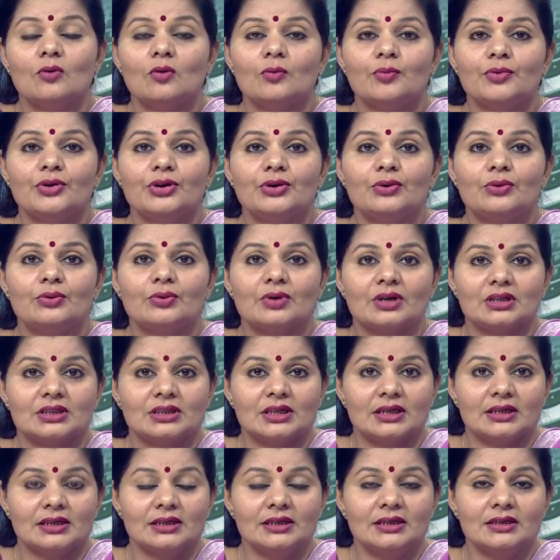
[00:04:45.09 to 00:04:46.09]
उपयोग
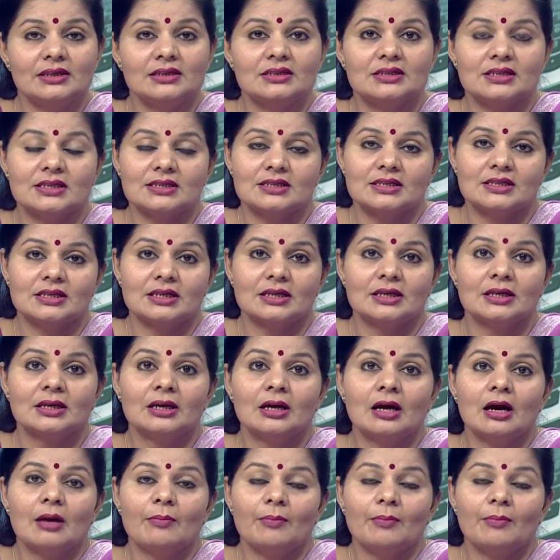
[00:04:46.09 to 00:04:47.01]
करता है जैसे